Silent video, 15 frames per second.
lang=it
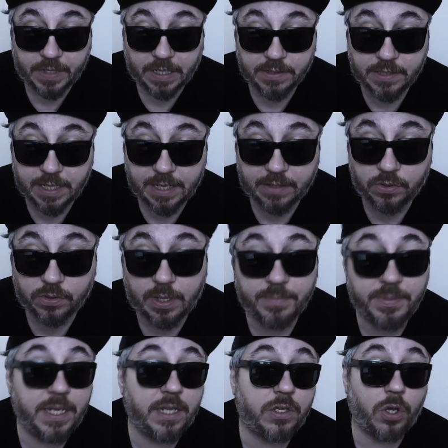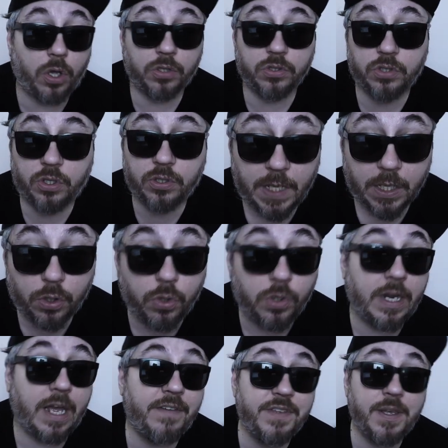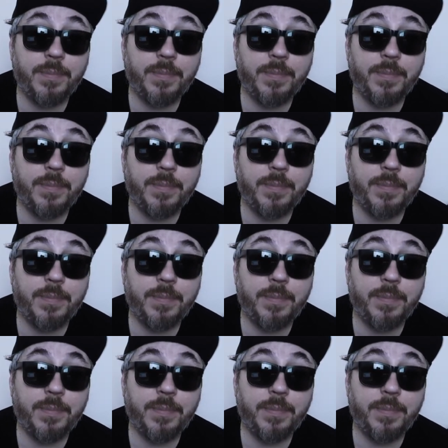diretto da Bill Condon con Javier